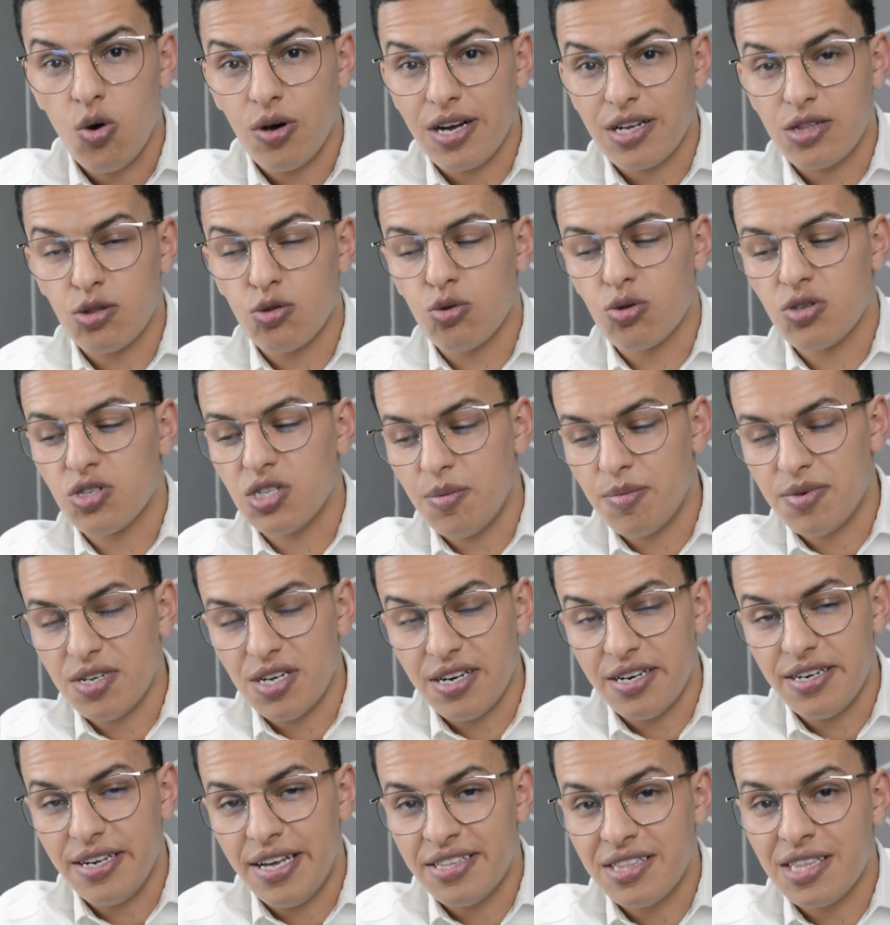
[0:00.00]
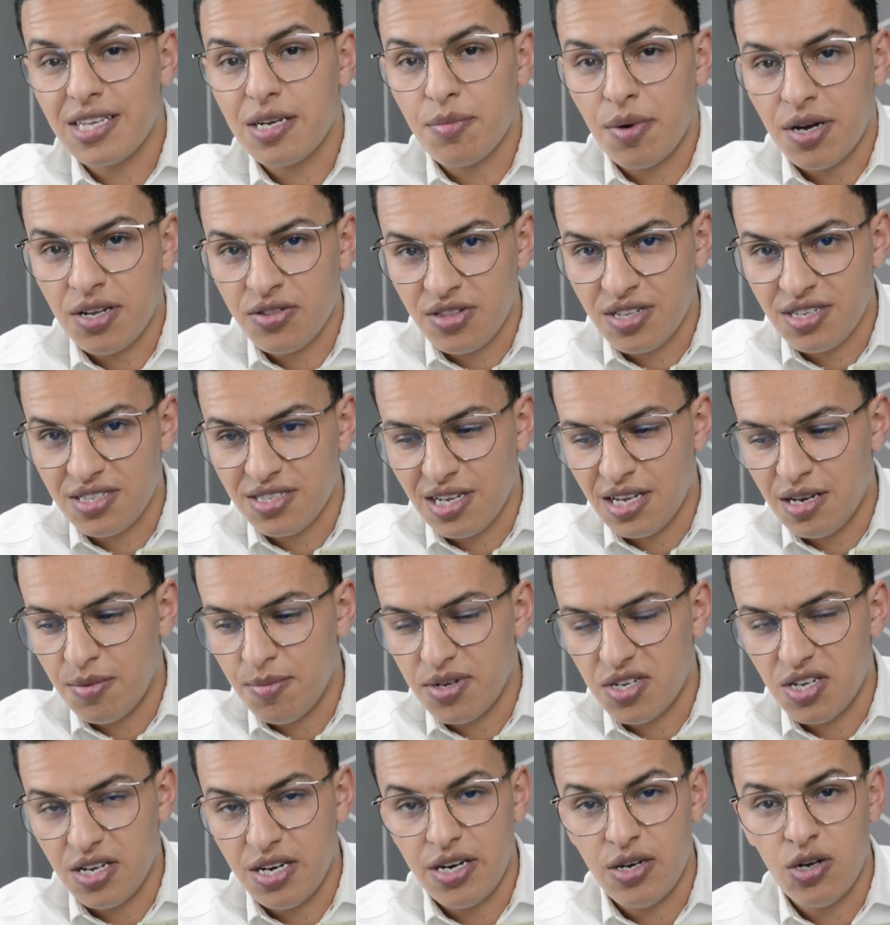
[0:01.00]
كتنوض انت مثلا عندك مع الديزاين
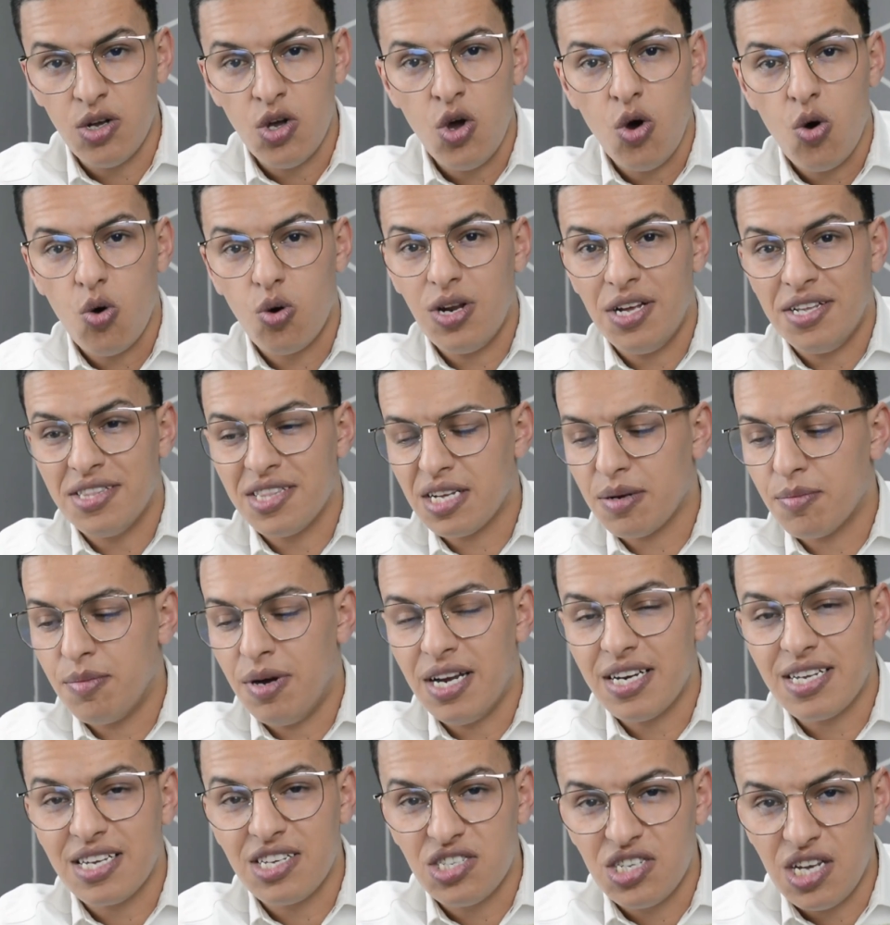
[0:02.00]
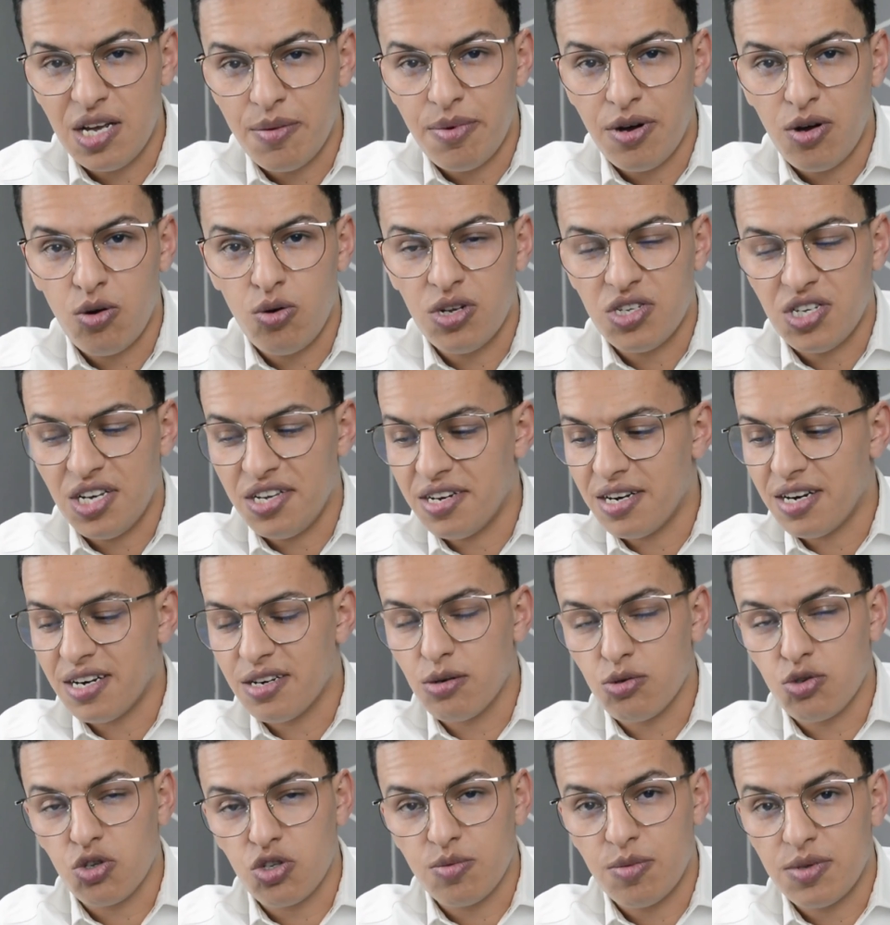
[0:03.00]
مثلا ولا عندك مع الكتابه ولا تحرير
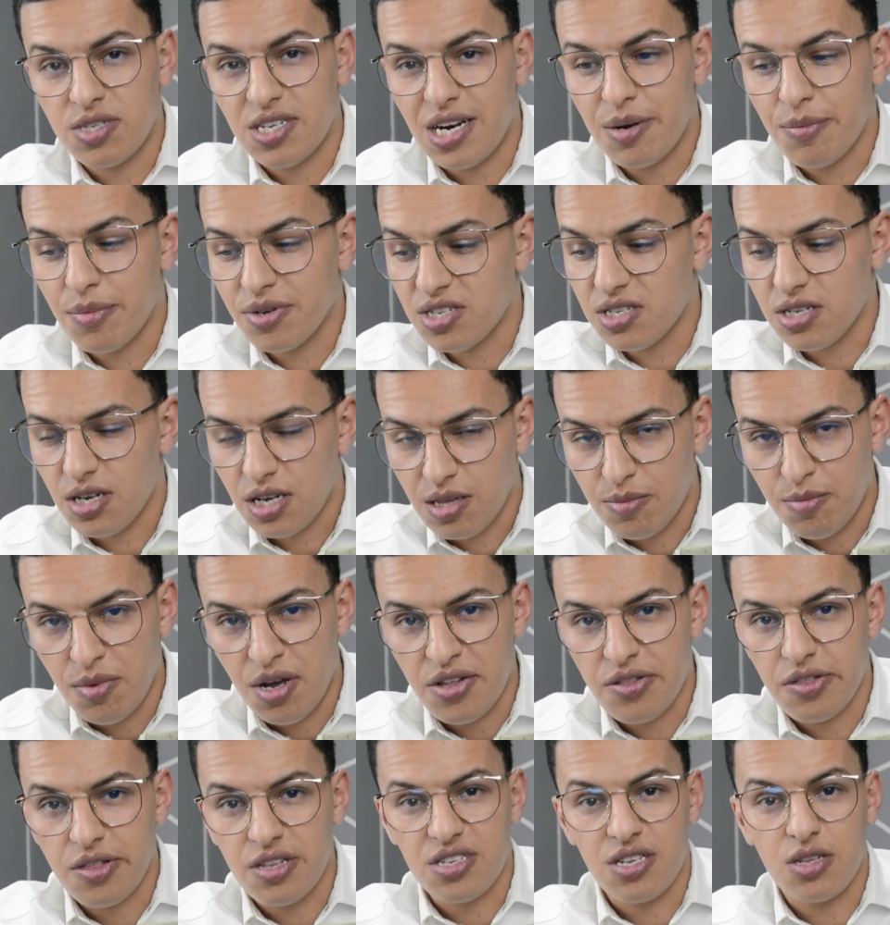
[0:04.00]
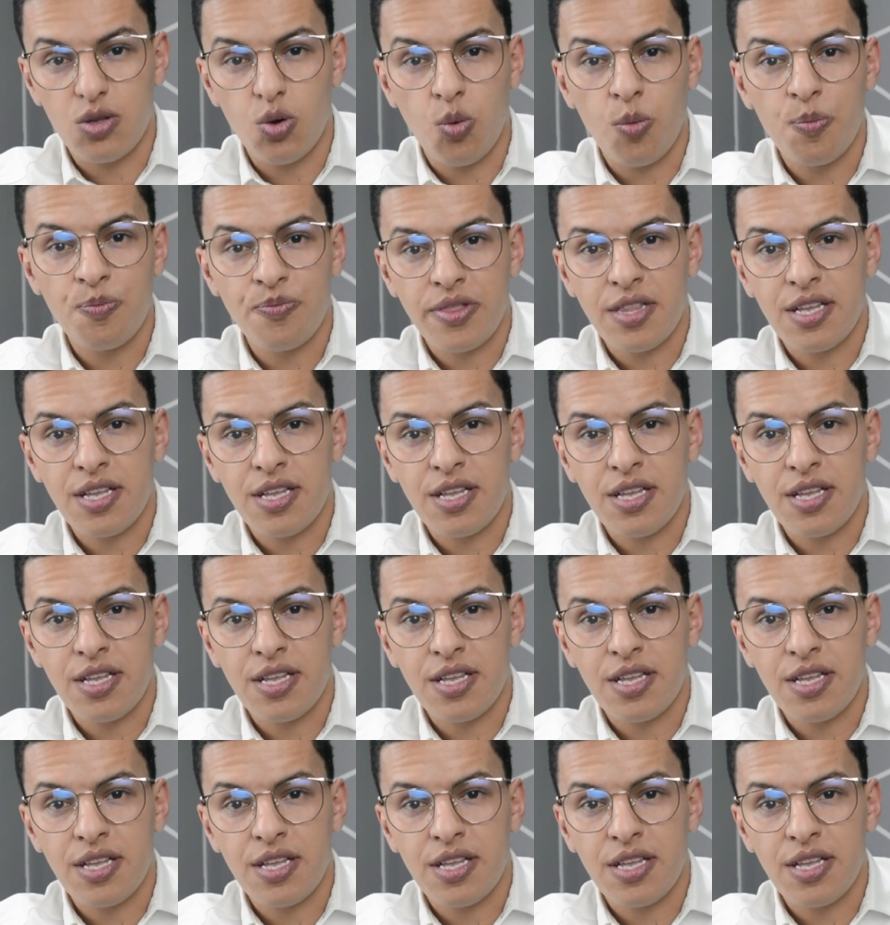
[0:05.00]
النصوص مثلا بغيتي تخدم مع هاد الناس هادو